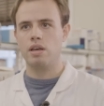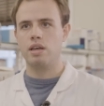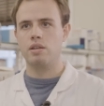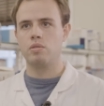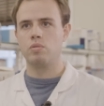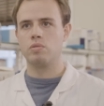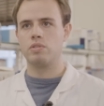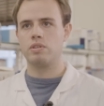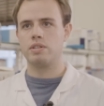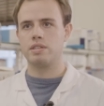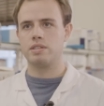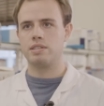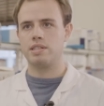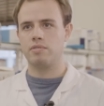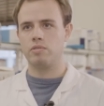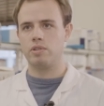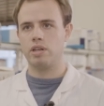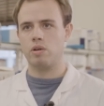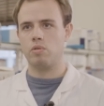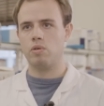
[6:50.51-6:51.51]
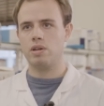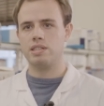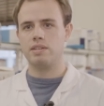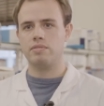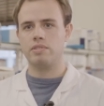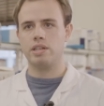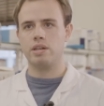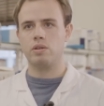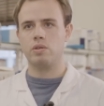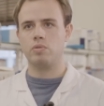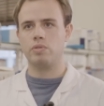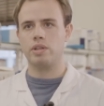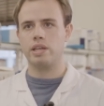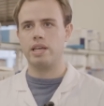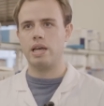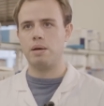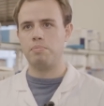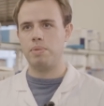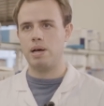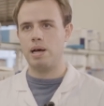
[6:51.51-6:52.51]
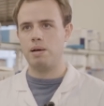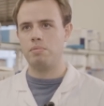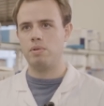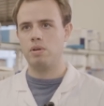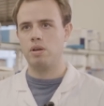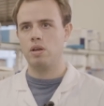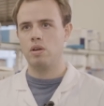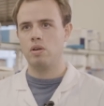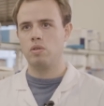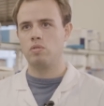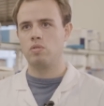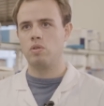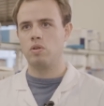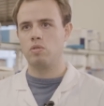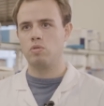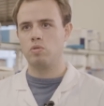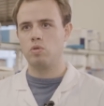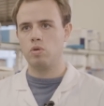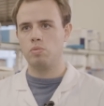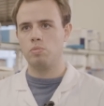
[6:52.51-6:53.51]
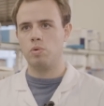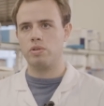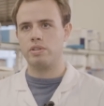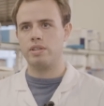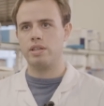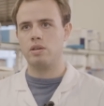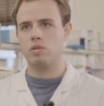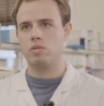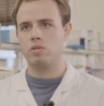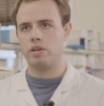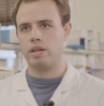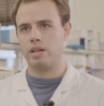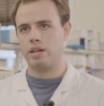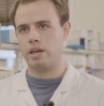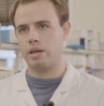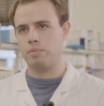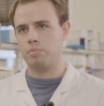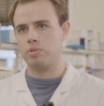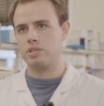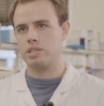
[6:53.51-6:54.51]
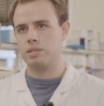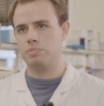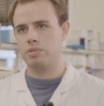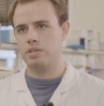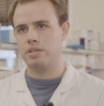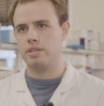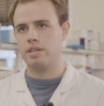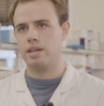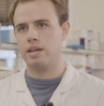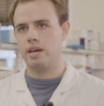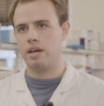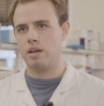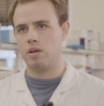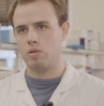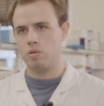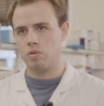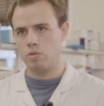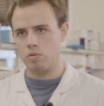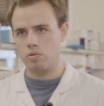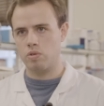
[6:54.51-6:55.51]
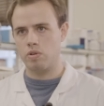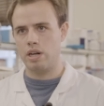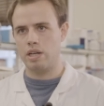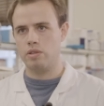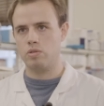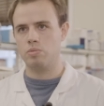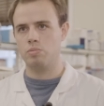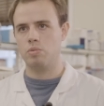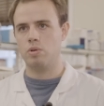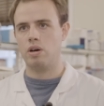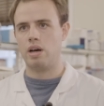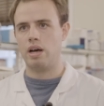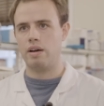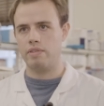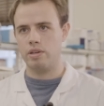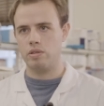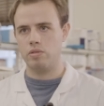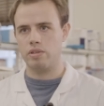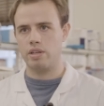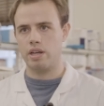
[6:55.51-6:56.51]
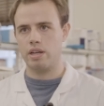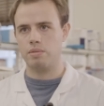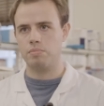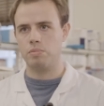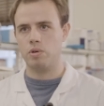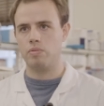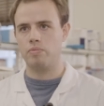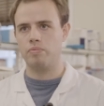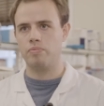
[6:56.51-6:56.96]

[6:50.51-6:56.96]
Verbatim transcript: Et donc ça veut dire quoi Ça veut dire qu'on est capable d'augmenter les réponses immunitaires contre la tumeur avec nos traitements.